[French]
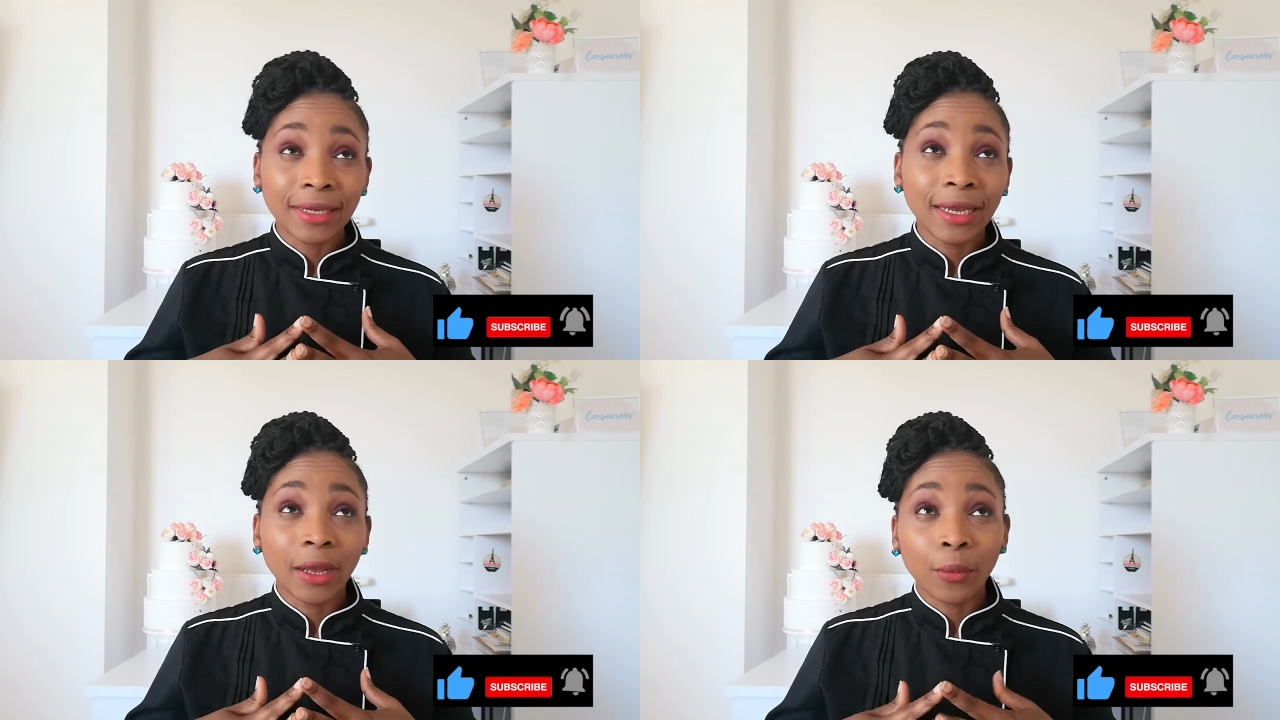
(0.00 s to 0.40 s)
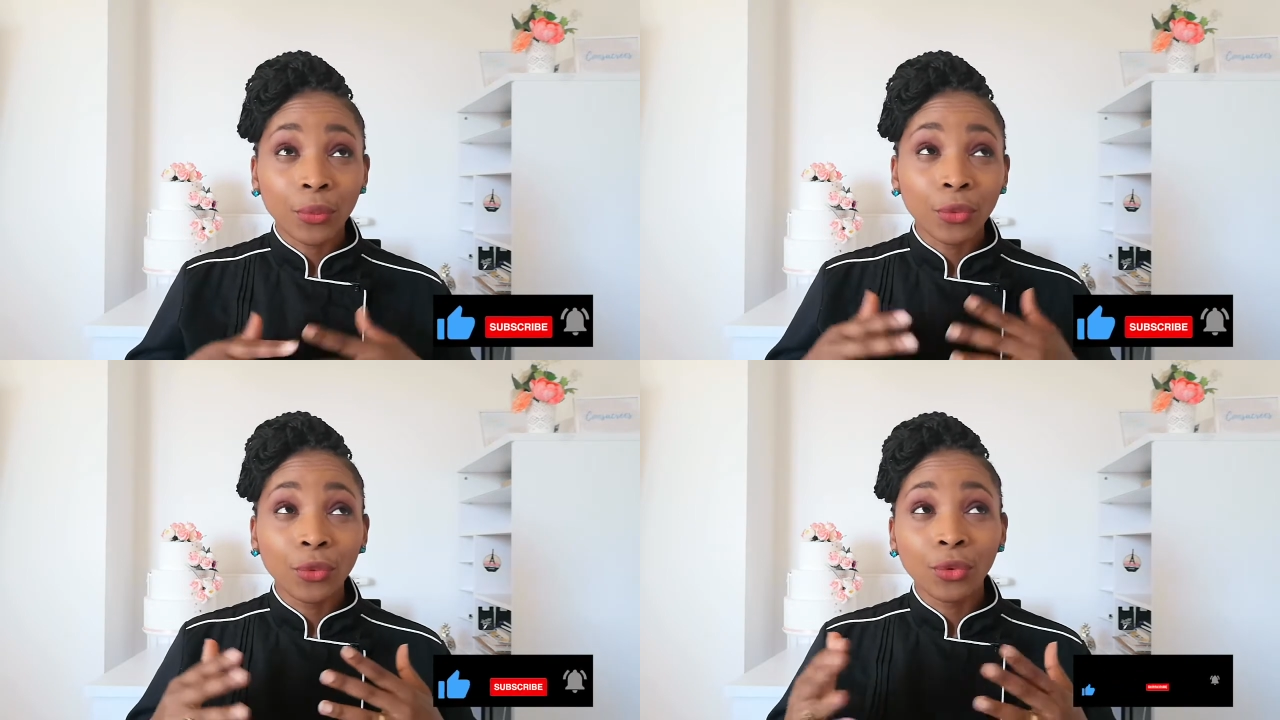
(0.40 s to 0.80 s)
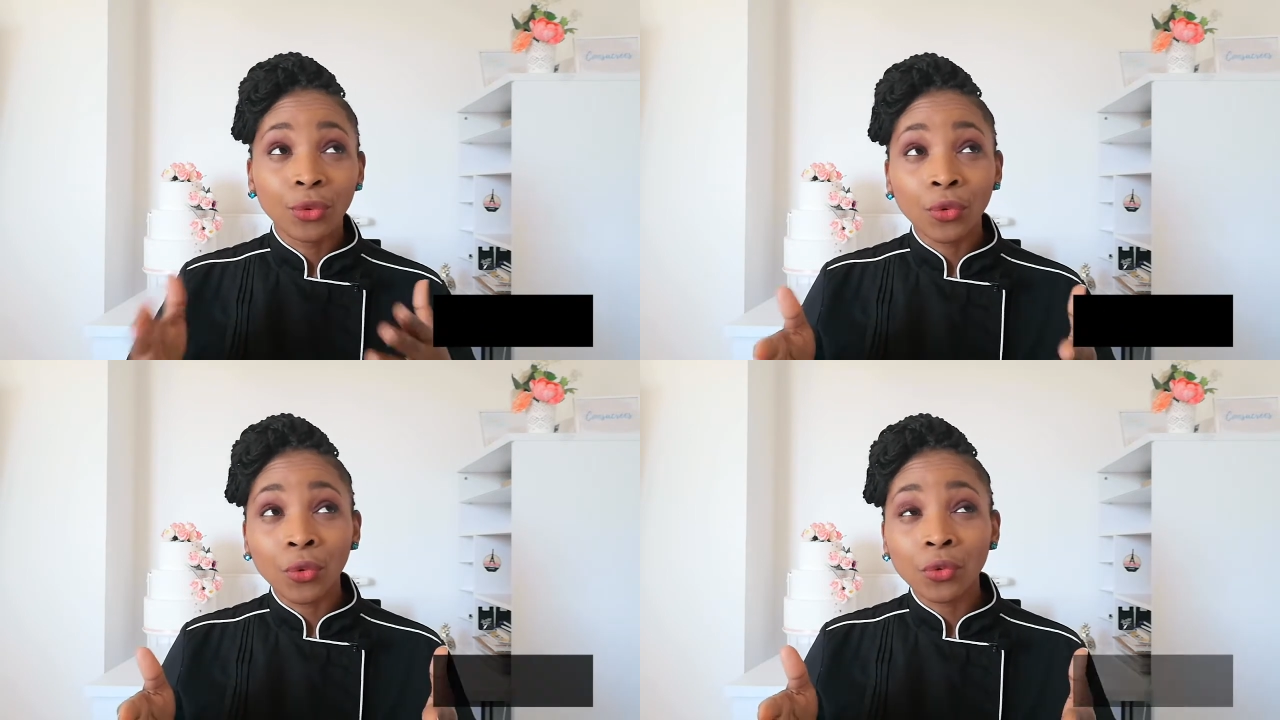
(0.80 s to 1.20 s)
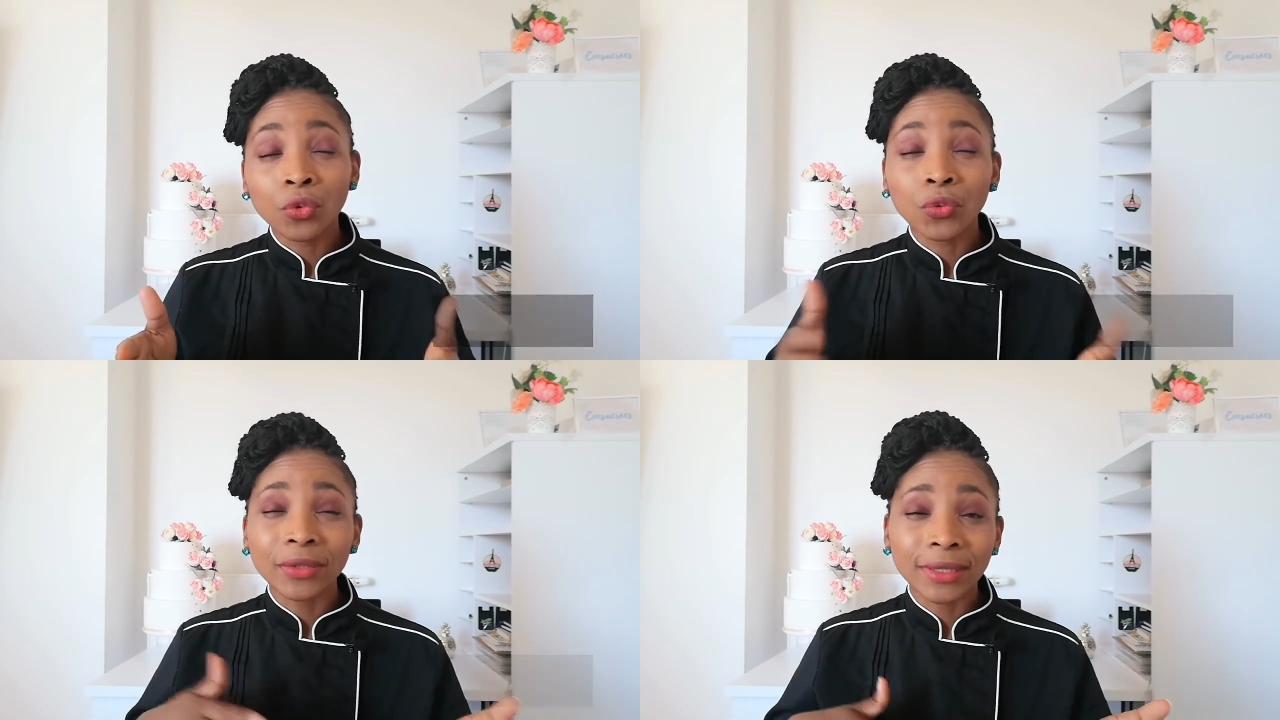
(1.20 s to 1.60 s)
il est un peu long,
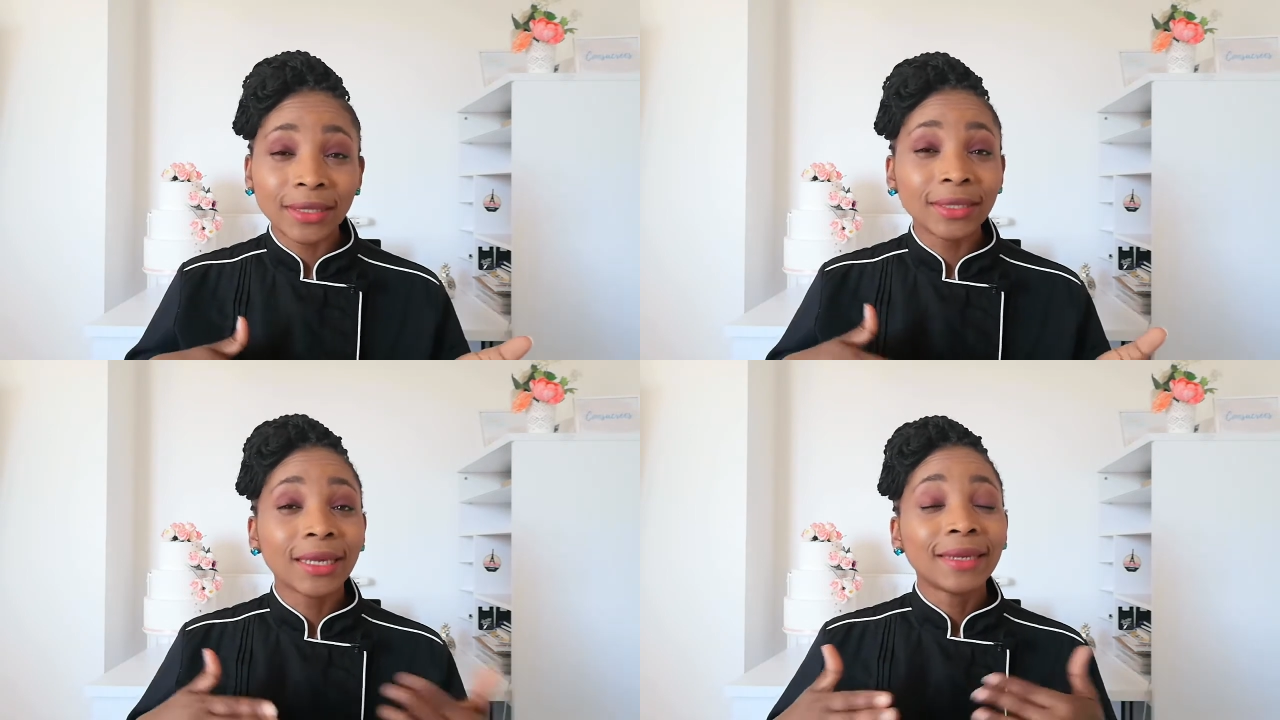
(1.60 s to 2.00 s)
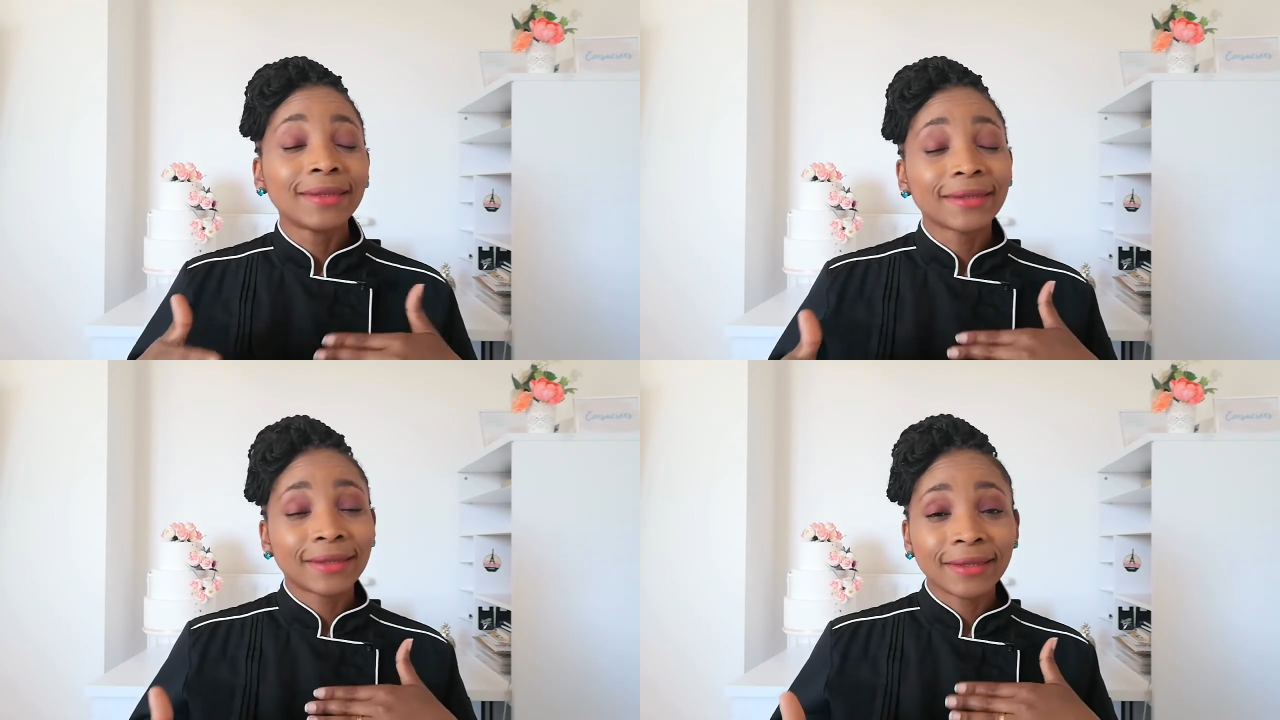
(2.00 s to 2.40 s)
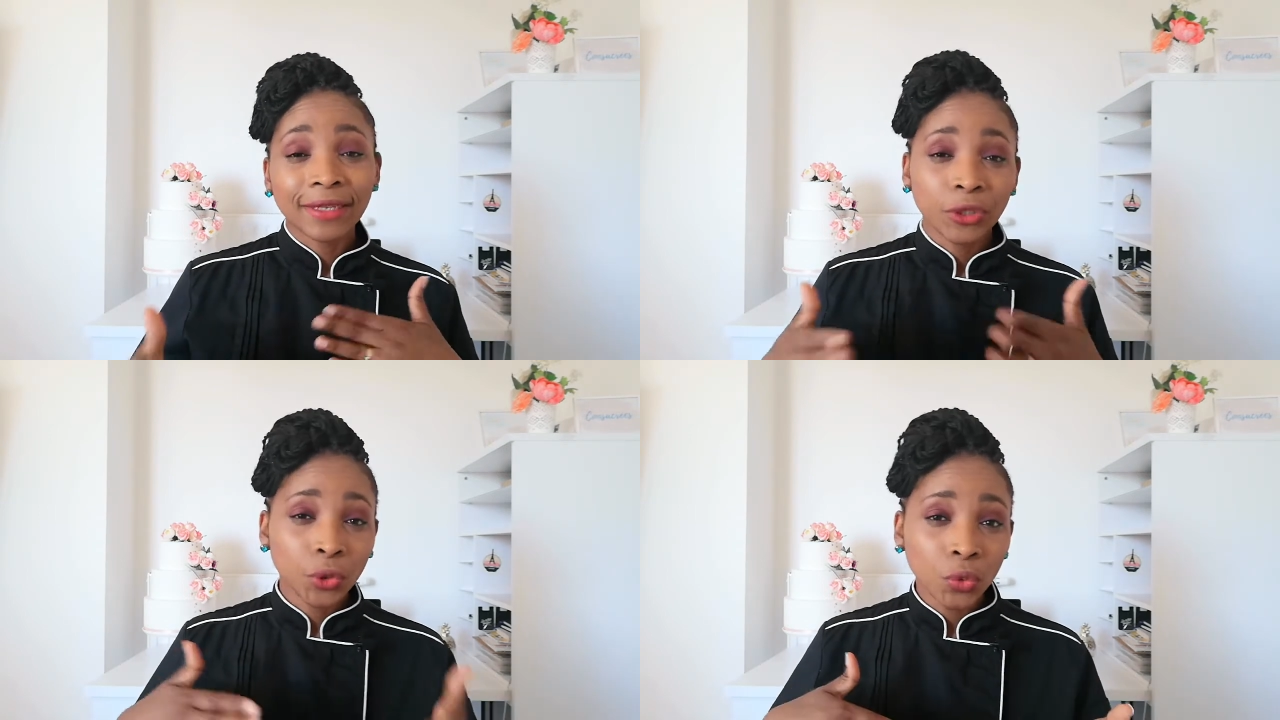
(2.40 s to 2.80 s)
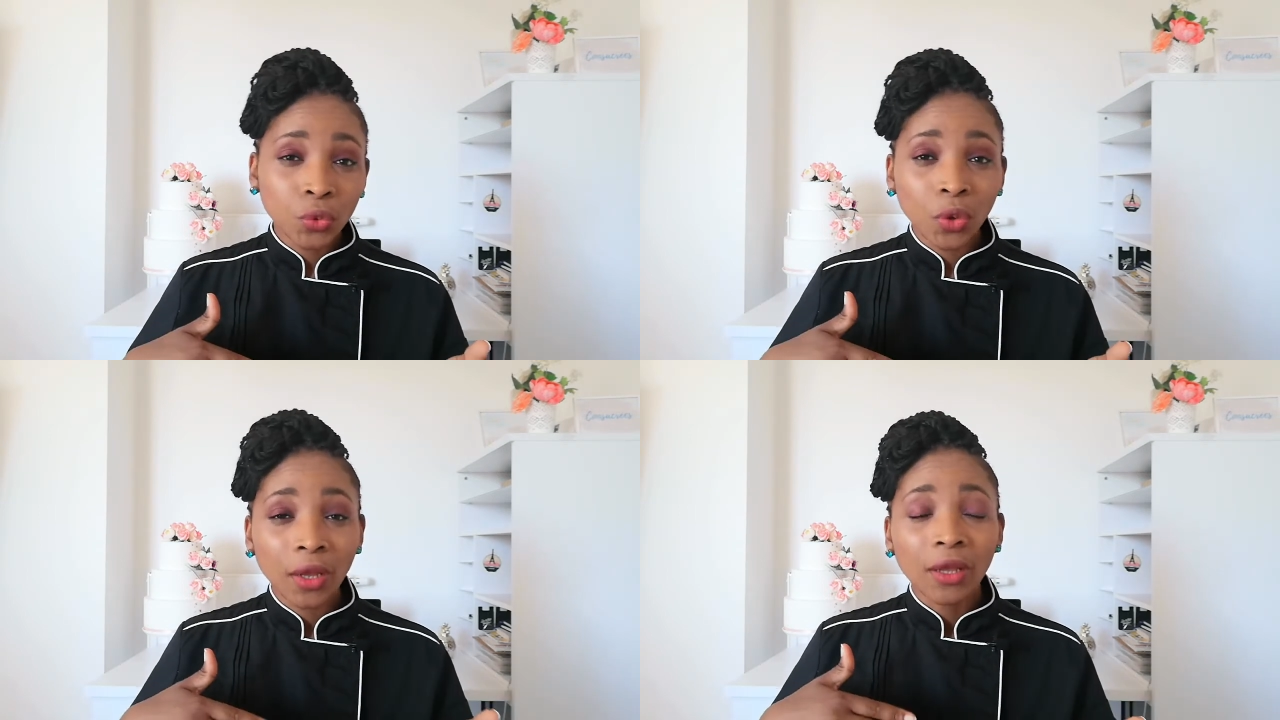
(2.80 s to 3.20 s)
donc si c'est 7
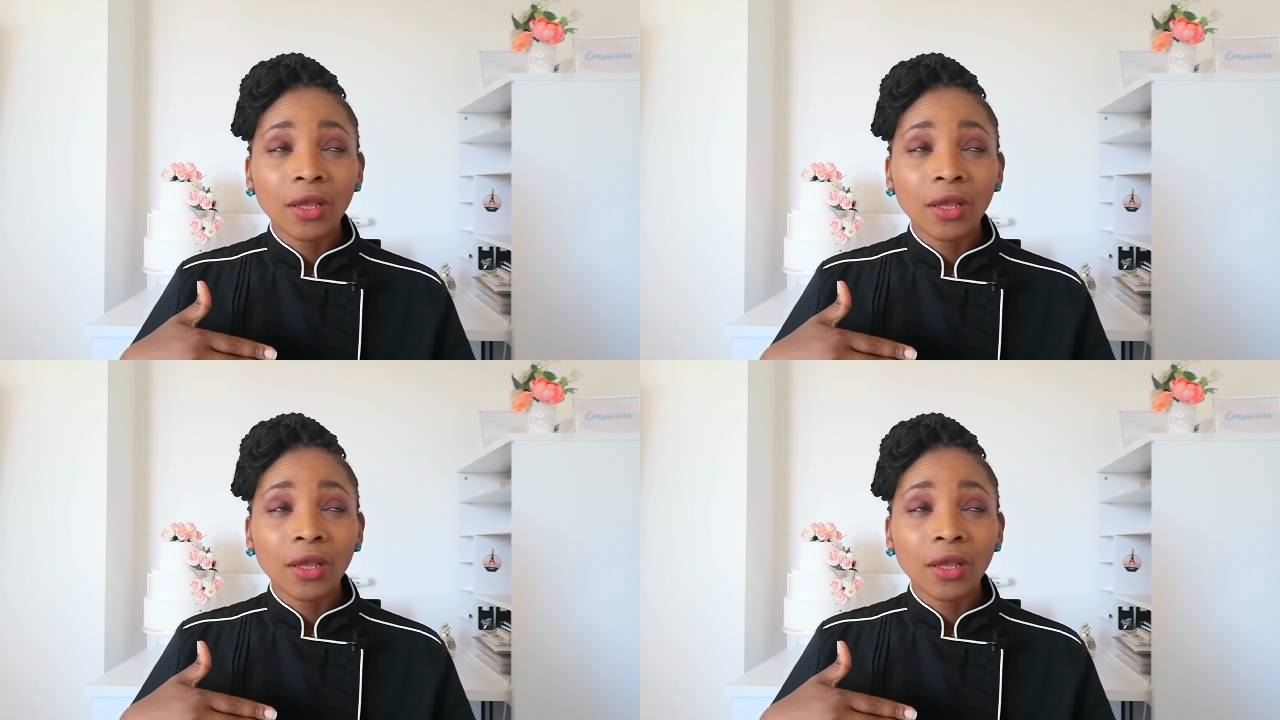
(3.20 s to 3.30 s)
jours,